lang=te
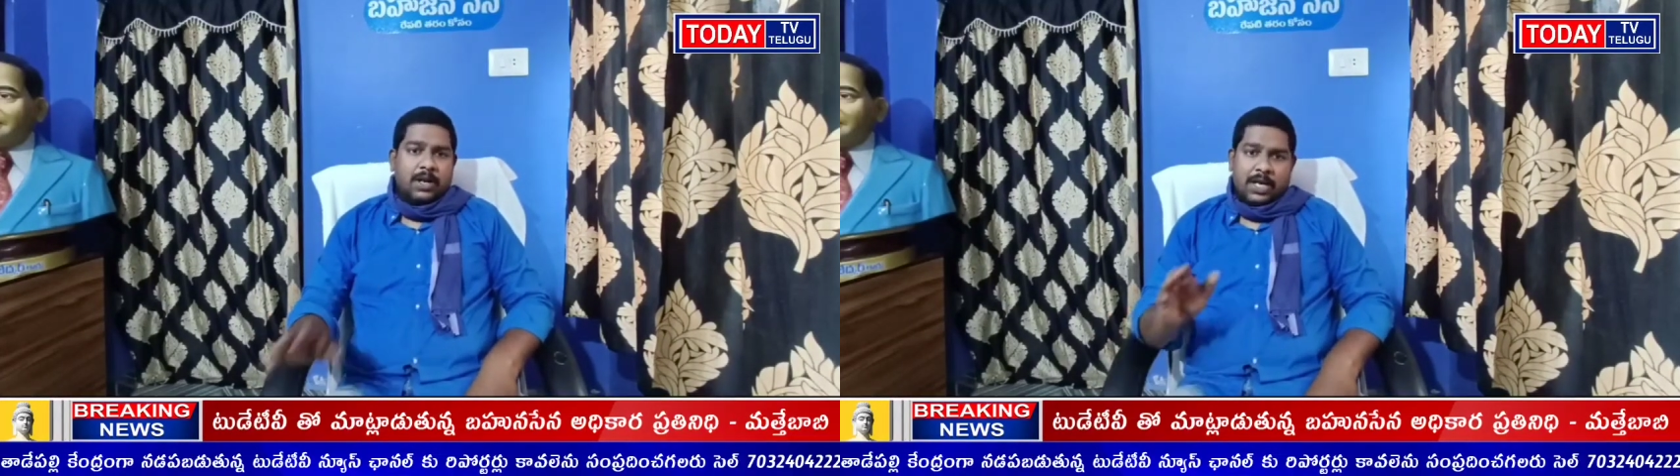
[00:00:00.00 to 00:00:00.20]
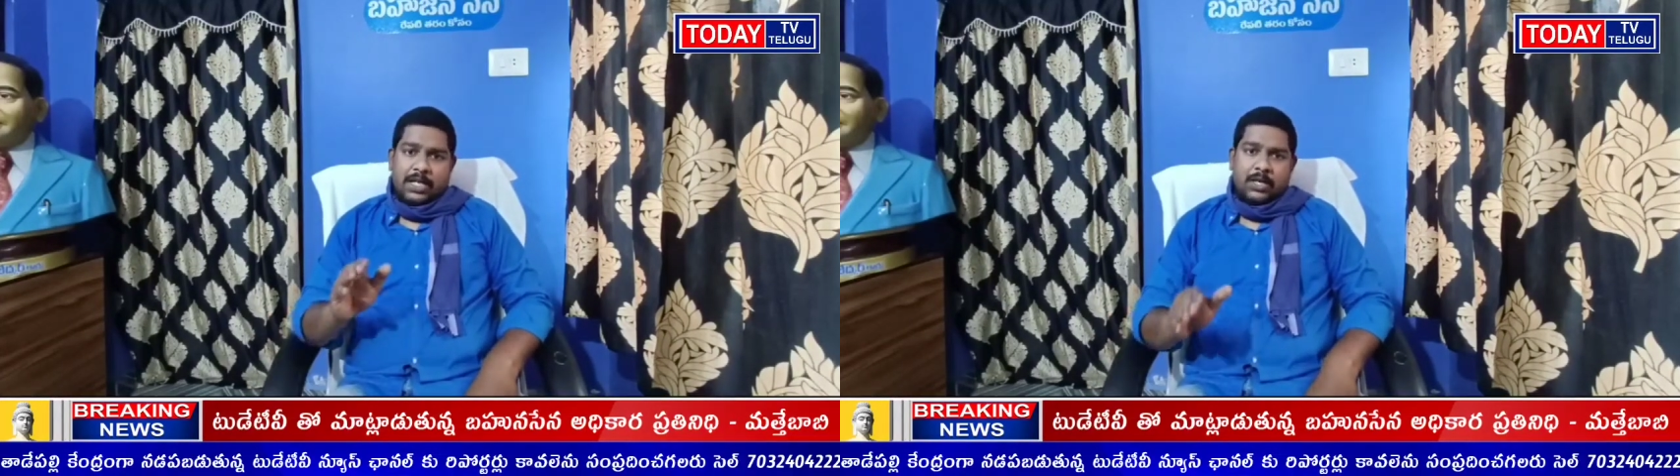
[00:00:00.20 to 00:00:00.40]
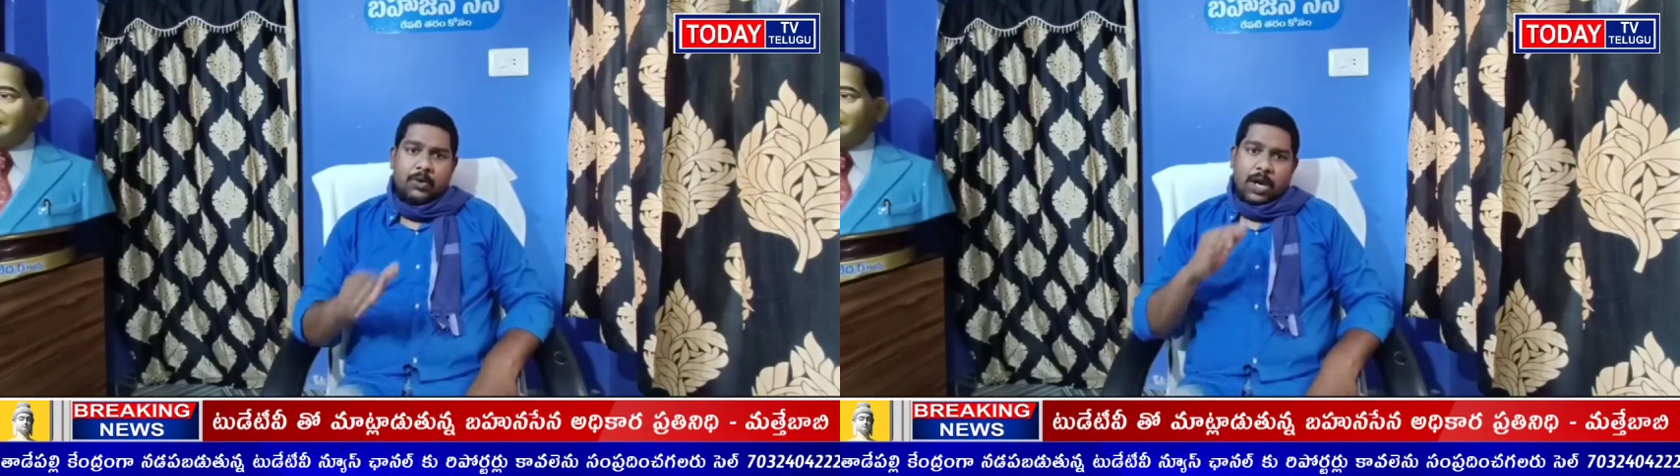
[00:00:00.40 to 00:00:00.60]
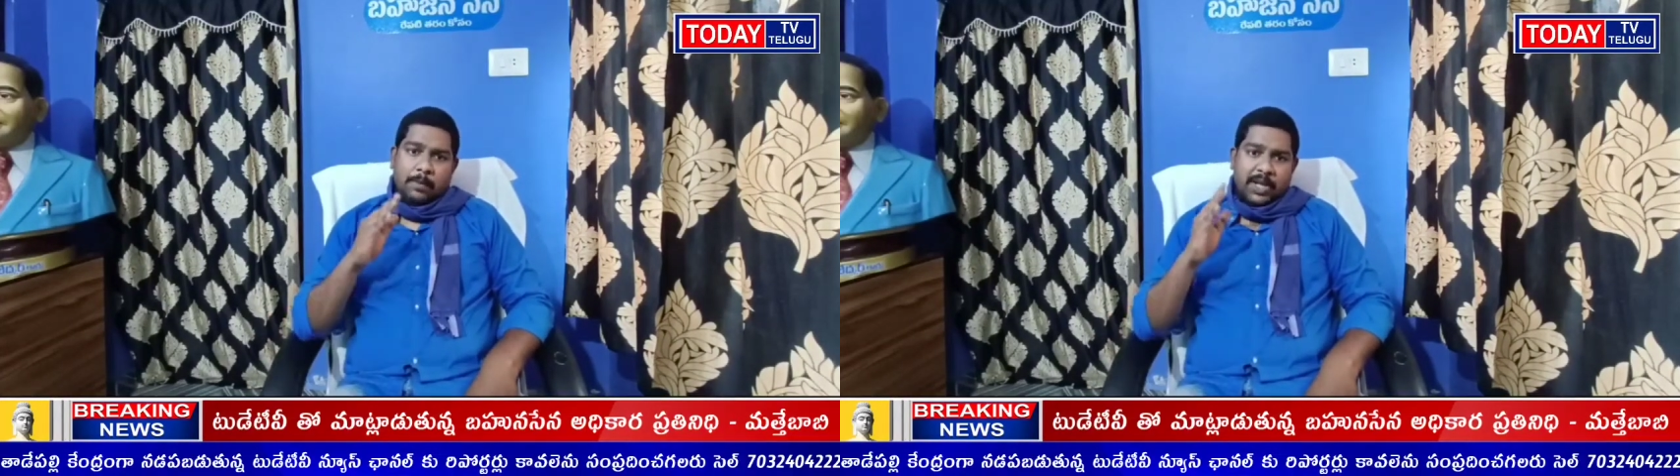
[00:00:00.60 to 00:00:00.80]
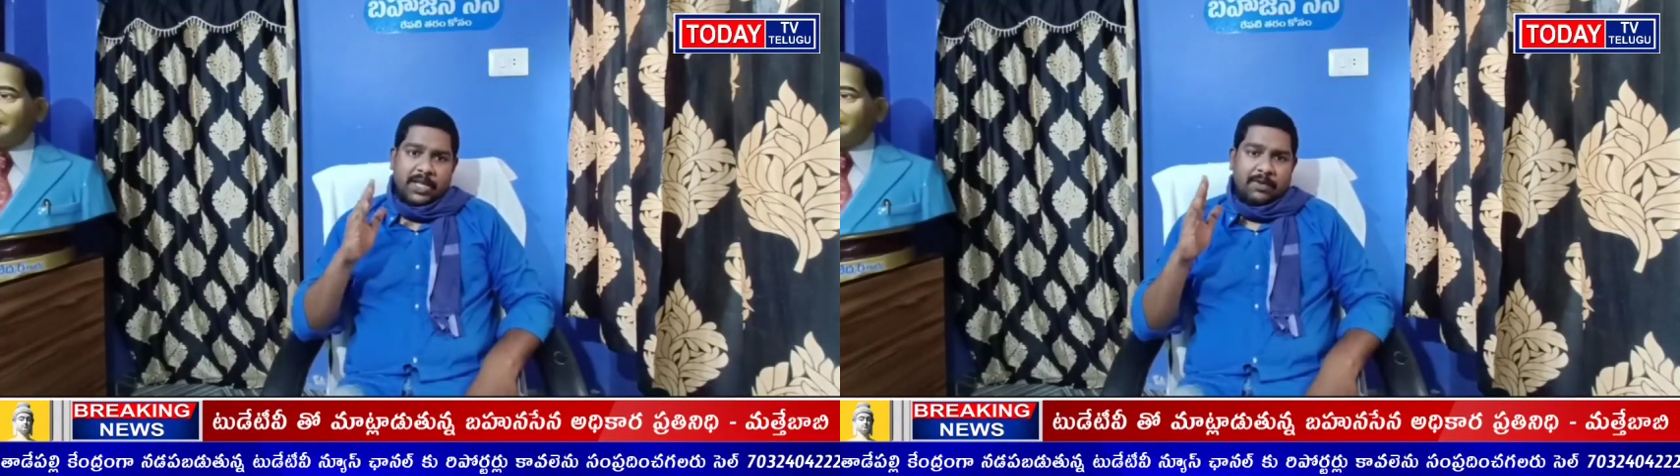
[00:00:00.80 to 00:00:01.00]
లేదంటే ఒక
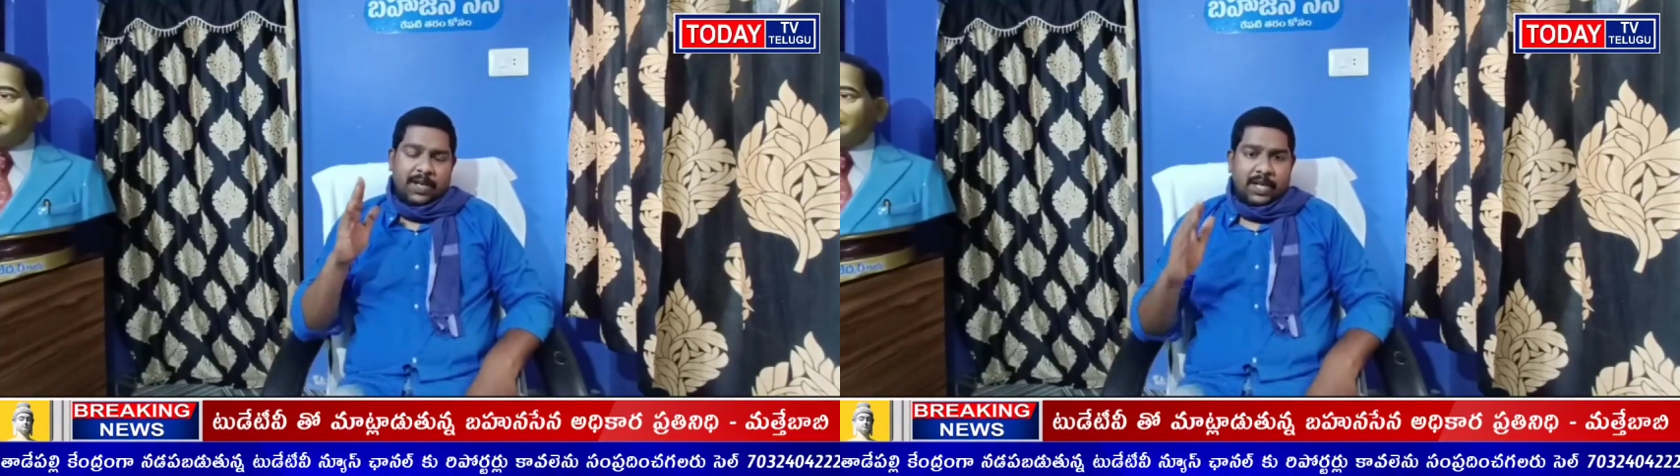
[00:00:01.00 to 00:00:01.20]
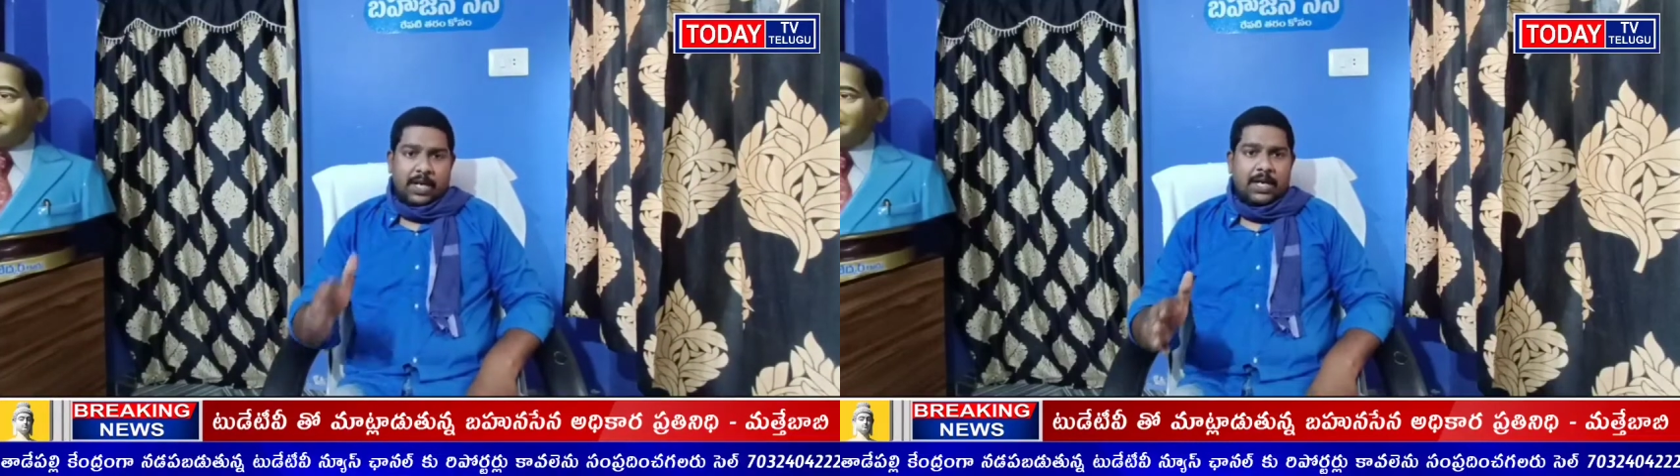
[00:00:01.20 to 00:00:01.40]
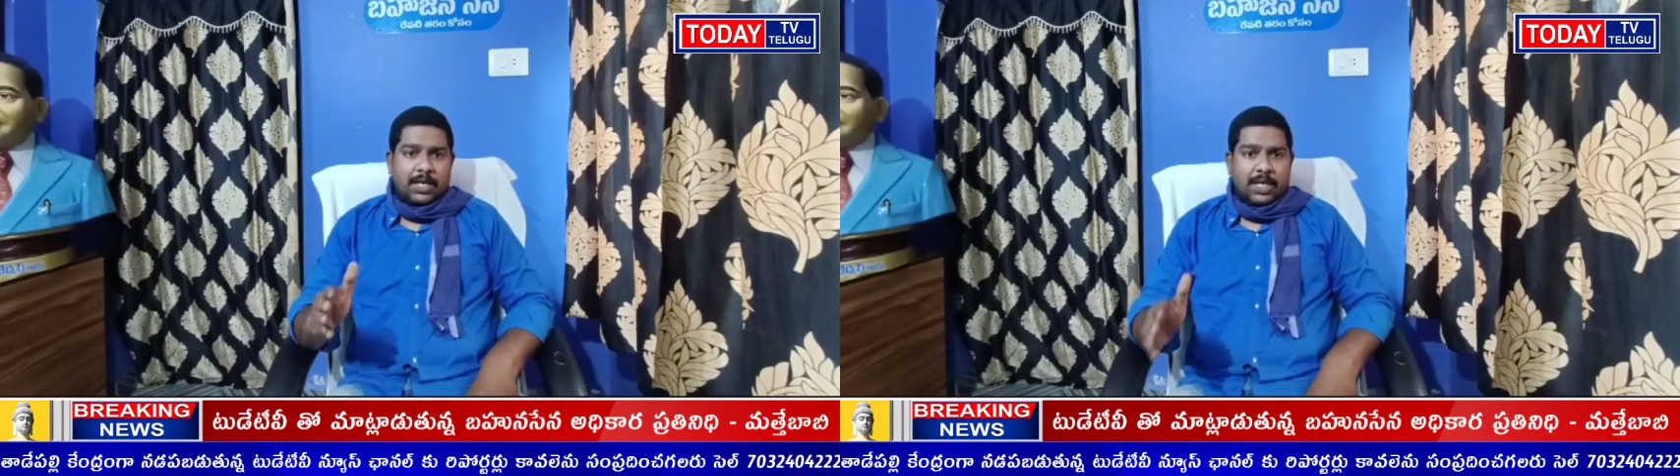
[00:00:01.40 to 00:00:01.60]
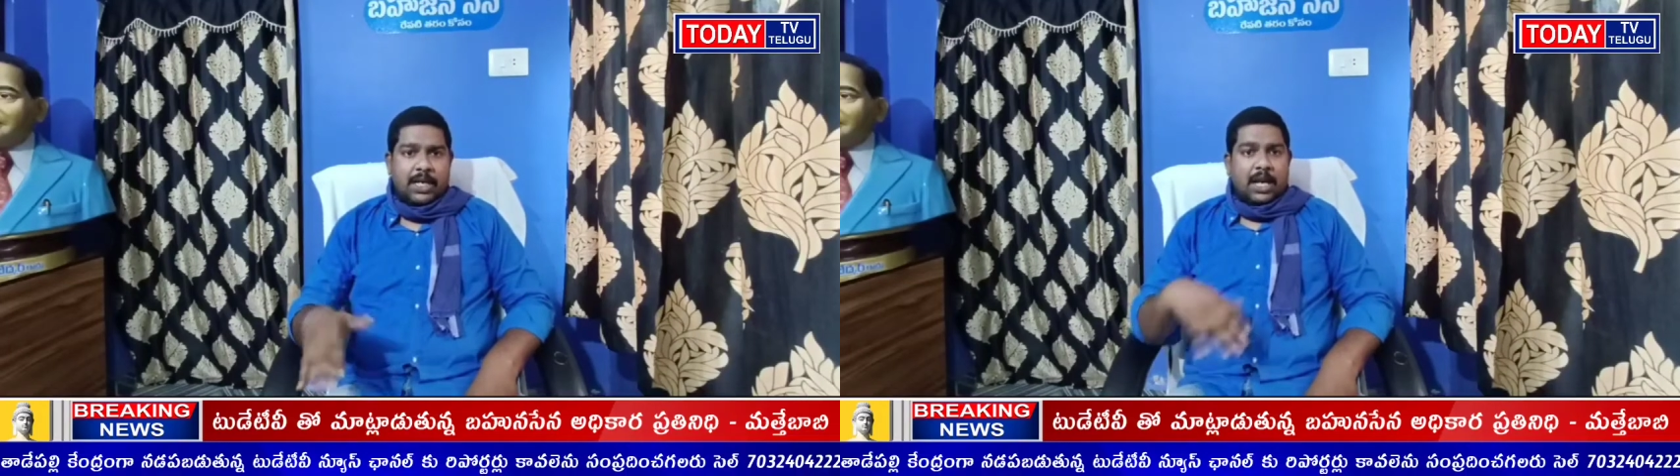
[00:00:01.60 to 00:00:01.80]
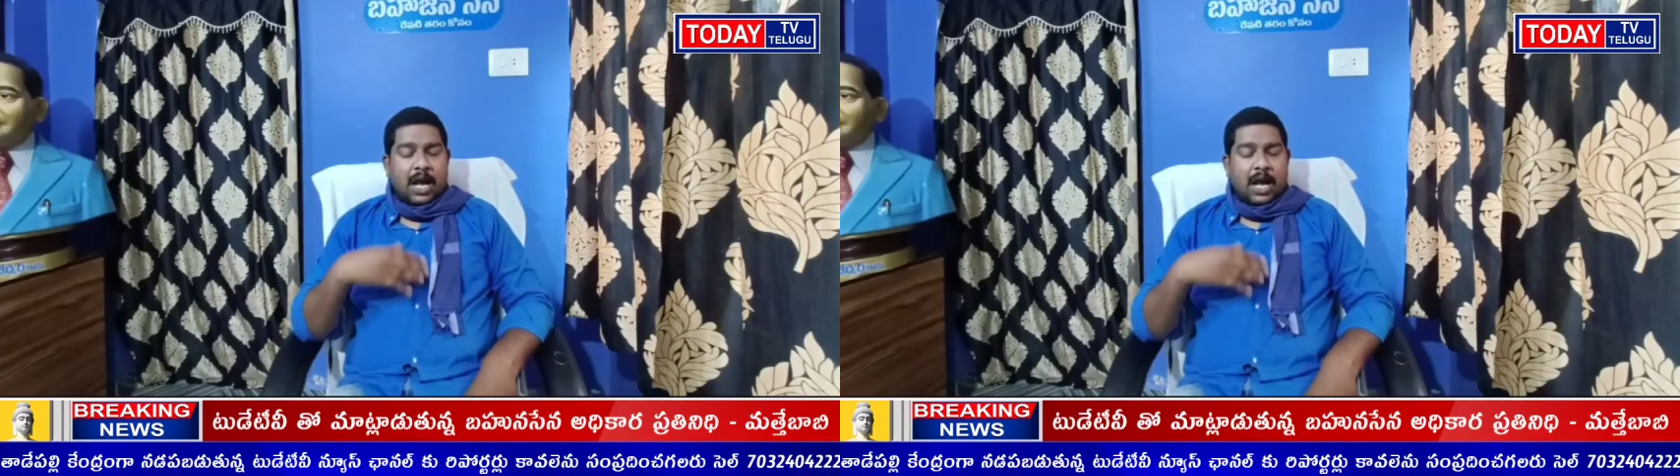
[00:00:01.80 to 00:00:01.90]
అంబేద్కర్ విగ్రహానికి